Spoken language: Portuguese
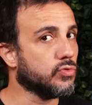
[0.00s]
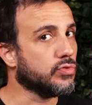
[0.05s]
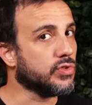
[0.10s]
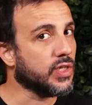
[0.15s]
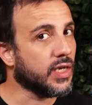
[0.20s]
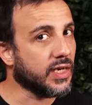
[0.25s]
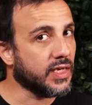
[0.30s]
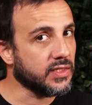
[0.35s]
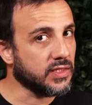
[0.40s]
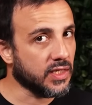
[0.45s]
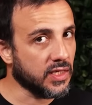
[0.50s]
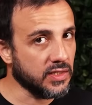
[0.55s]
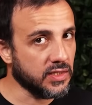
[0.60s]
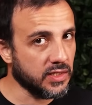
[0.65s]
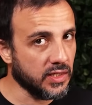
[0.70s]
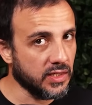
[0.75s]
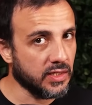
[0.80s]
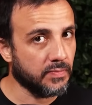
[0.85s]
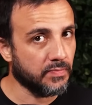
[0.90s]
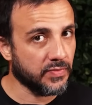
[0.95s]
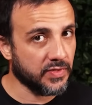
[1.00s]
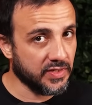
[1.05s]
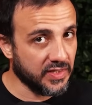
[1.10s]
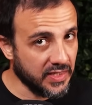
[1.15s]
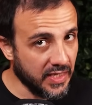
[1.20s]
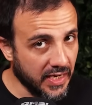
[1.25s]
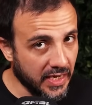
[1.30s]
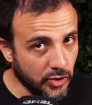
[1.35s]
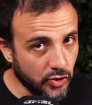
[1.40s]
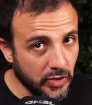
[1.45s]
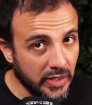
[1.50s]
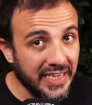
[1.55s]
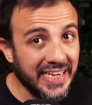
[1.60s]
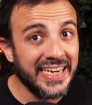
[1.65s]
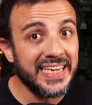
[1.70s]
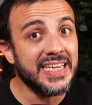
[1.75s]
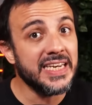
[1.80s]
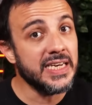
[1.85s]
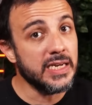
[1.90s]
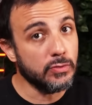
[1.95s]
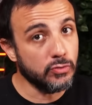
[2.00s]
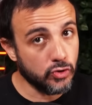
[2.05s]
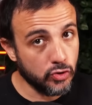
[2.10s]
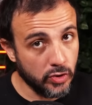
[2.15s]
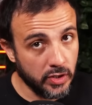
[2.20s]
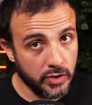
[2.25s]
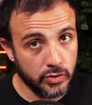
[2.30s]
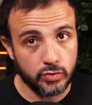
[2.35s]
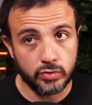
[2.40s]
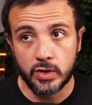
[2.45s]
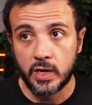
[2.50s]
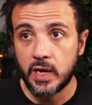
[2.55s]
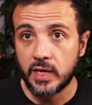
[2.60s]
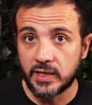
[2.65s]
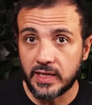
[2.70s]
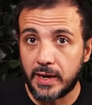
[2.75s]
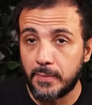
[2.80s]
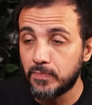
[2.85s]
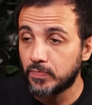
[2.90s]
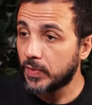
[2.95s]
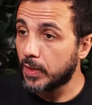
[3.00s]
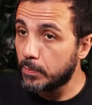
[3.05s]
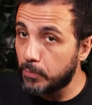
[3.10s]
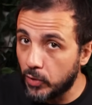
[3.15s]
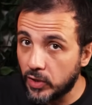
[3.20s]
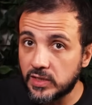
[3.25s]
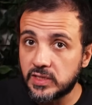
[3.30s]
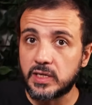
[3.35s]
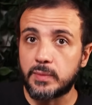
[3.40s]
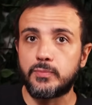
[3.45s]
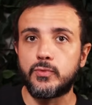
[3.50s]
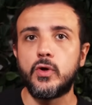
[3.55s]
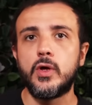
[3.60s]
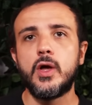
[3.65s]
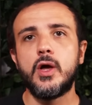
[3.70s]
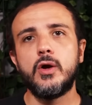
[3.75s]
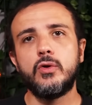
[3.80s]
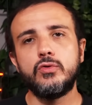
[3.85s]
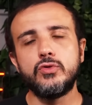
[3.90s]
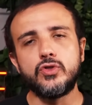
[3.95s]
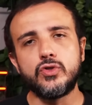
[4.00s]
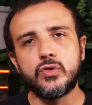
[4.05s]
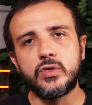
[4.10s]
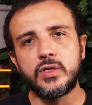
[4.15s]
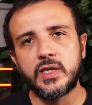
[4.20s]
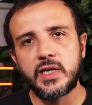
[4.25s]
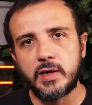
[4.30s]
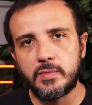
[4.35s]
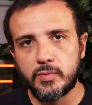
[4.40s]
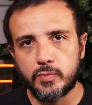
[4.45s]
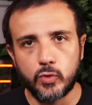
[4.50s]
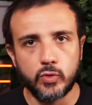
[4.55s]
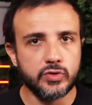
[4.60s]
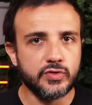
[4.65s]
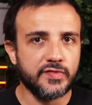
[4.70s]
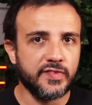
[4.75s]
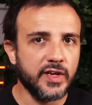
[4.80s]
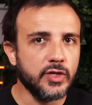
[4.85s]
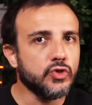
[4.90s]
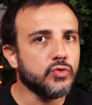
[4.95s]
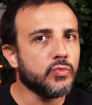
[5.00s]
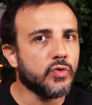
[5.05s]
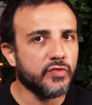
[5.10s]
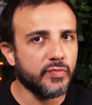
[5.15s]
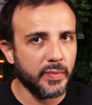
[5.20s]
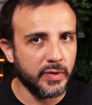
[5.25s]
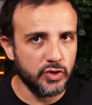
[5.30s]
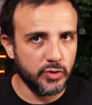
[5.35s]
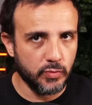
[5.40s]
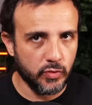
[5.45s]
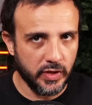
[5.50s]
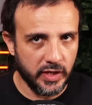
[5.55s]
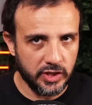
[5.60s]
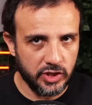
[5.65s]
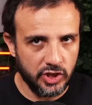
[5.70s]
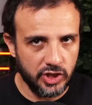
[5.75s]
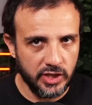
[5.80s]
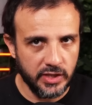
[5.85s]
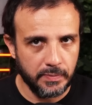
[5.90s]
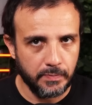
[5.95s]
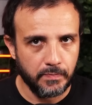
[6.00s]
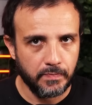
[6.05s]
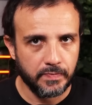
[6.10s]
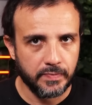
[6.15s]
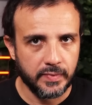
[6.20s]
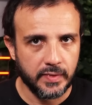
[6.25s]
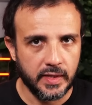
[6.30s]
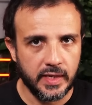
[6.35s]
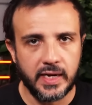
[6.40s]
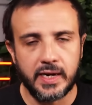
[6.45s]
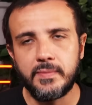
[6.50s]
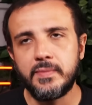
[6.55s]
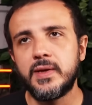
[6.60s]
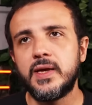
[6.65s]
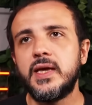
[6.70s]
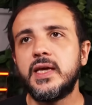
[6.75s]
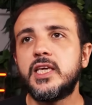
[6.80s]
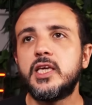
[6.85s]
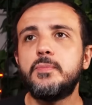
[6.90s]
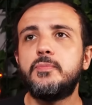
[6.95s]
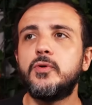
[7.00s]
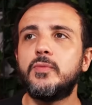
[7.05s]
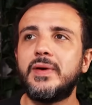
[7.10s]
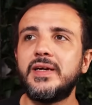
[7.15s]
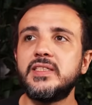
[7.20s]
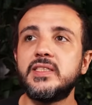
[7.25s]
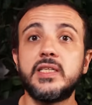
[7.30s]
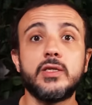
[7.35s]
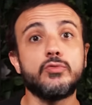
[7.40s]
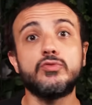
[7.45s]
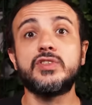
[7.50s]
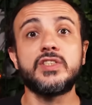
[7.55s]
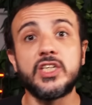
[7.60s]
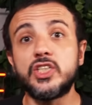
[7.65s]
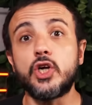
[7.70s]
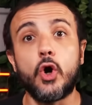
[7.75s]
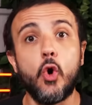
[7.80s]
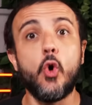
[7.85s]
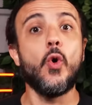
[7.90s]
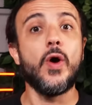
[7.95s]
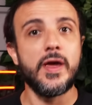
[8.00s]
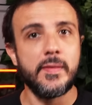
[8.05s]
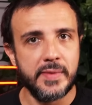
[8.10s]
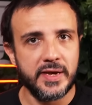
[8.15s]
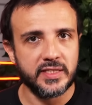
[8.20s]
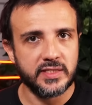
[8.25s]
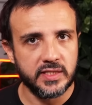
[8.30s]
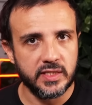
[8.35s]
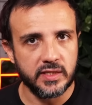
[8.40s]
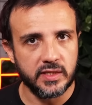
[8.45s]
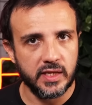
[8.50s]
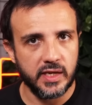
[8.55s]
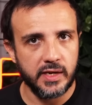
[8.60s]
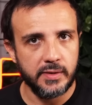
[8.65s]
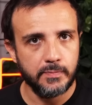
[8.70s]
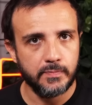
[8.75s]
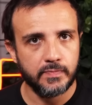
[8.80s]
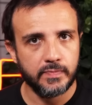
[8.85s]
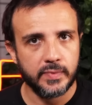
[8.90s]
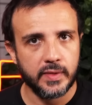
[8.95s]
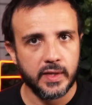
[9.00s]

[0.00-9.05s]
não será esquecida, será jogada na cara. E não só isso, tá? Por exemplo, o senhor Guilherme Boulos vem de um movimento de moradia, tá? Que por mais que não seja o MST,